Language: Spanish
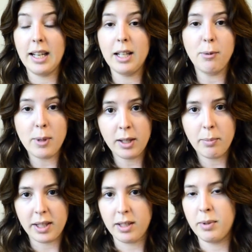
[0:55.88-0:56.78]
nivel de
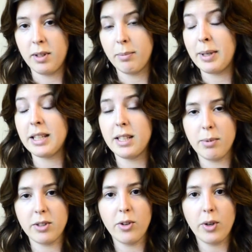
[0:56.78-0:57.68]

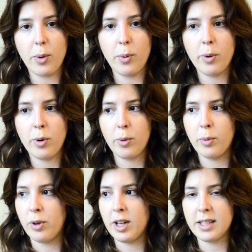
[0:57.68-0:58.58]
participación que hubo,
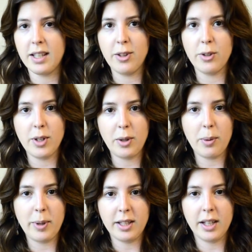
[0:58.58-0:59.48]
hubo casi
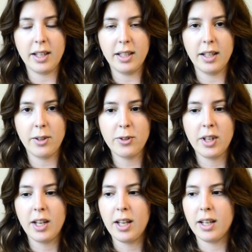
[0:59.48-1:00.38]
220 acreditados,
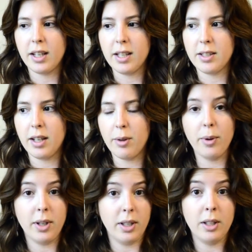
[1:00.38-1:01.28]
que es eh,
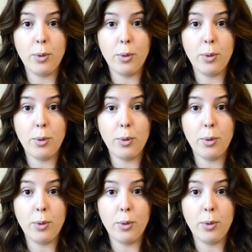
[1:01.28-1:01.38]
el